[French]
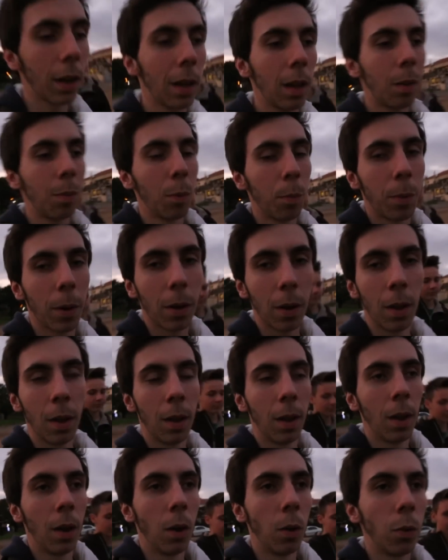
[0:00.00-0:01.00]
le rythme ou pas,
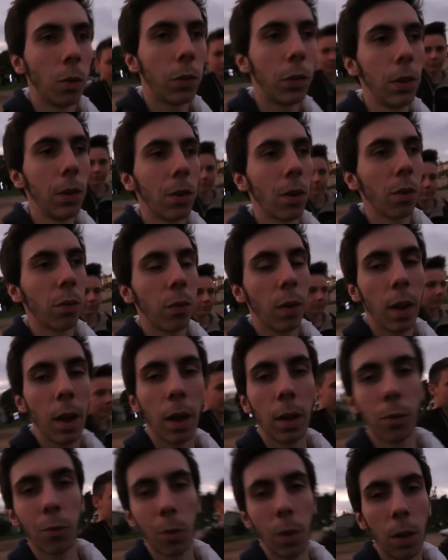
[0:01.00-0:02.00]
ou si j'en fais
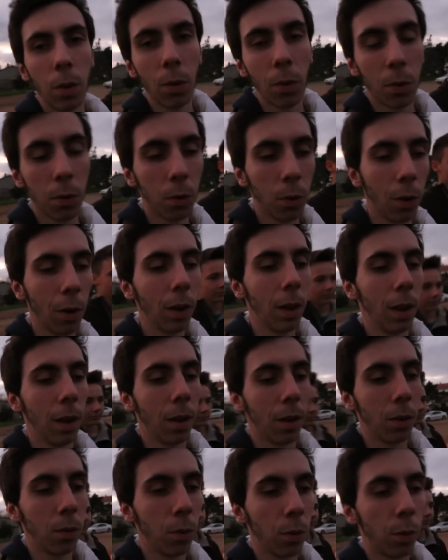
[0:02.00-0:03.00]
un tous les deux jours, et
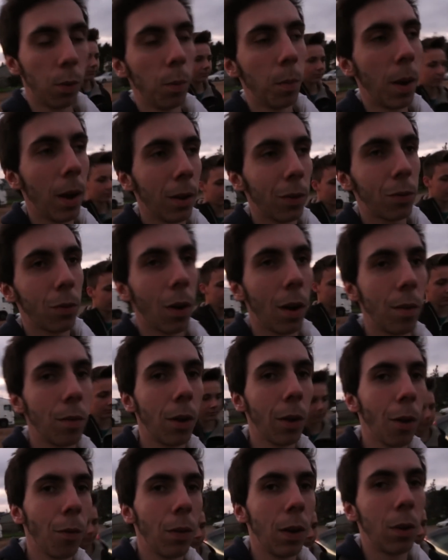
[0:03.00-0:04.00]
euh, du coup bah, sur un
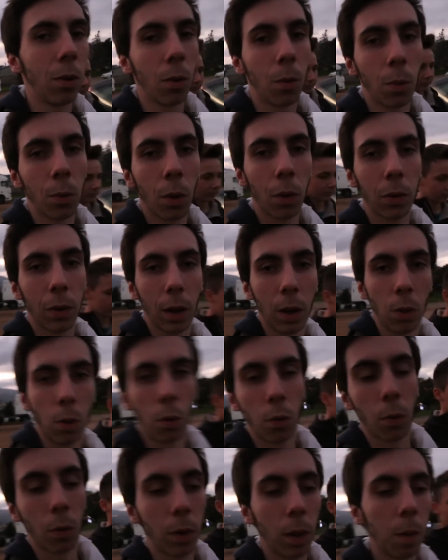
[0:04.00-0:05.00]
vlog en fait je condenserai deux
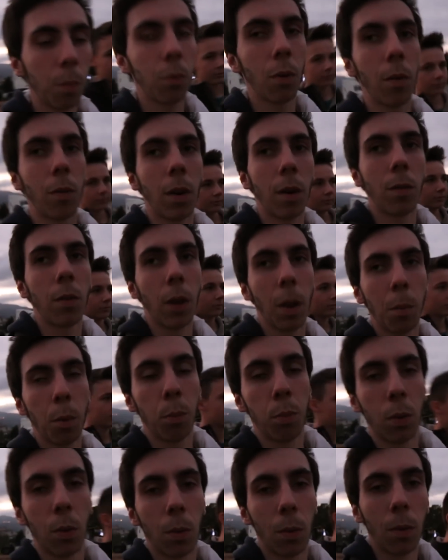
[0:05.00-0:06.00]
journées pour avoir un vlog un peu
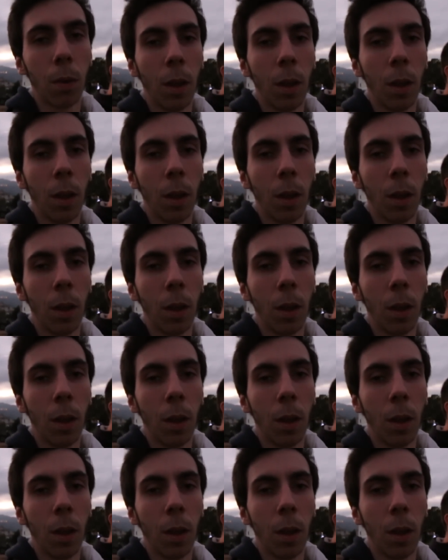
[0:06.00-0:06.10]
plus